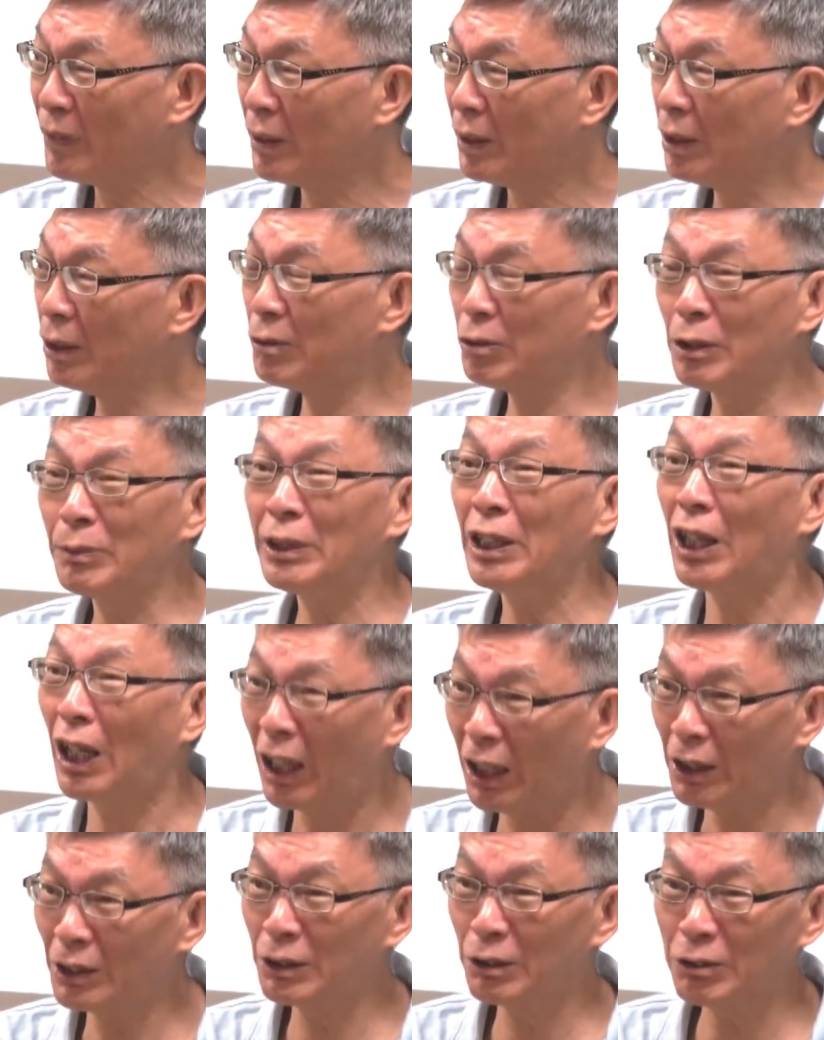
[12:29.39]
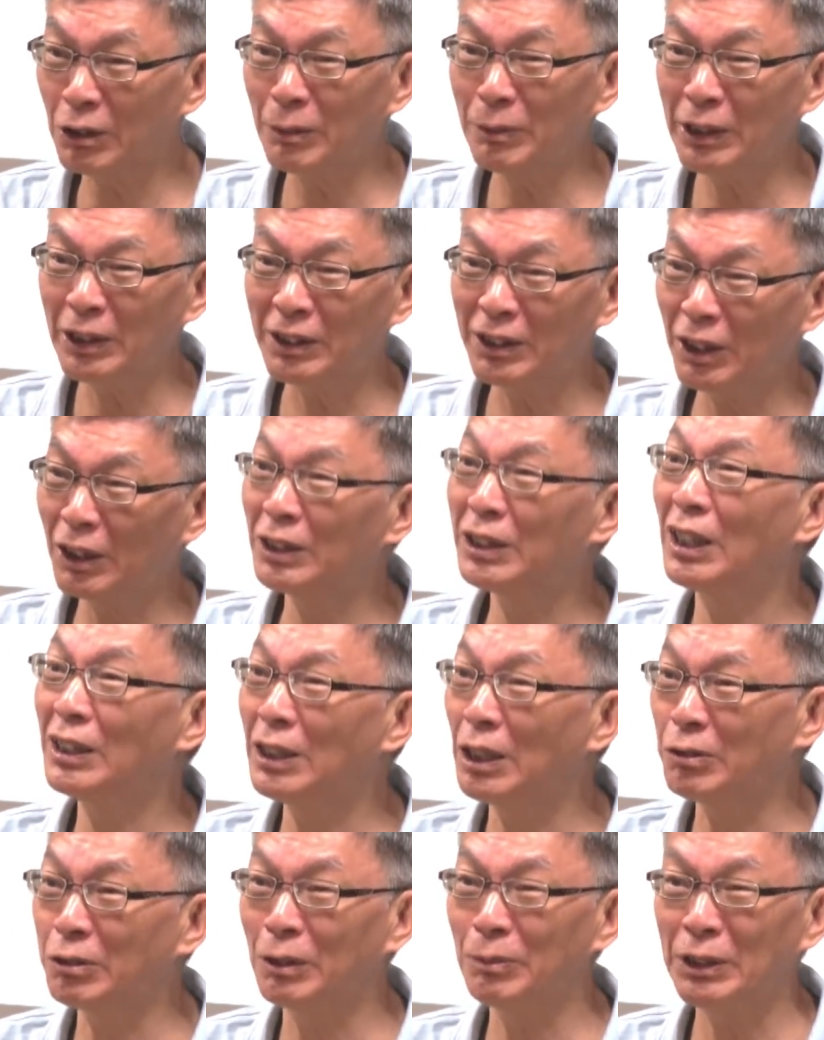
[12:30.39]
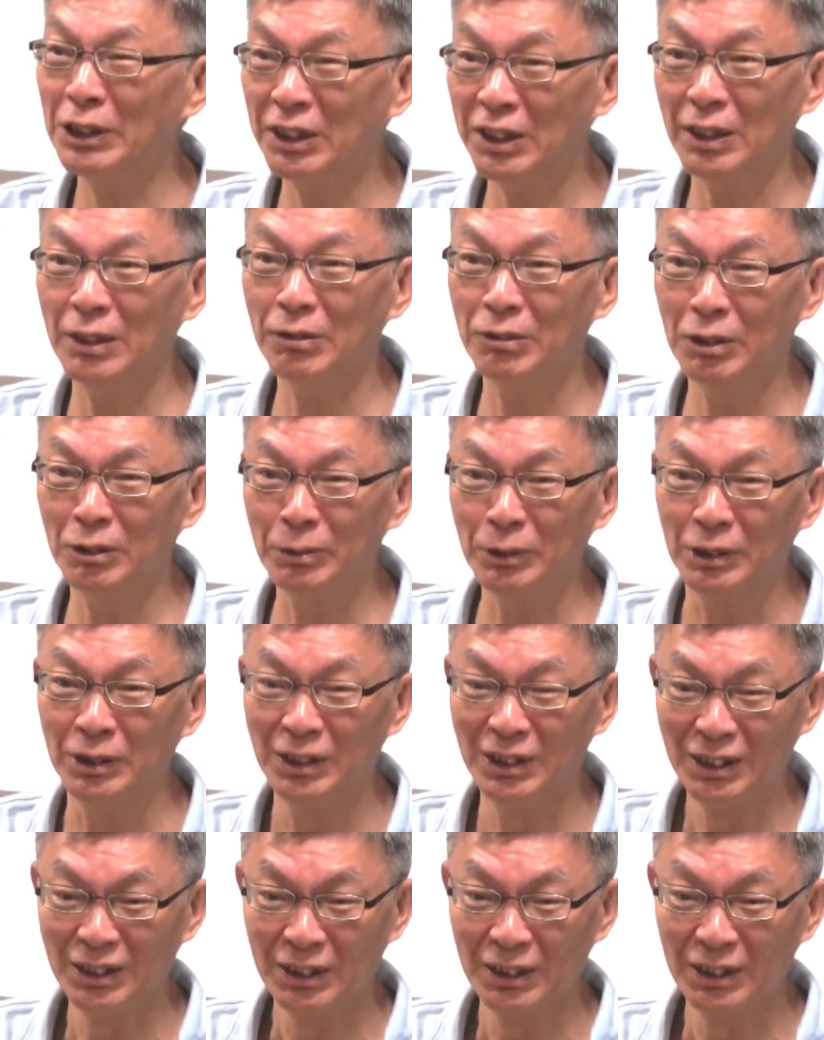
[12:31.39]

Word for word: 你作弊好，你作弊，第二天也作弊，第三天作弊，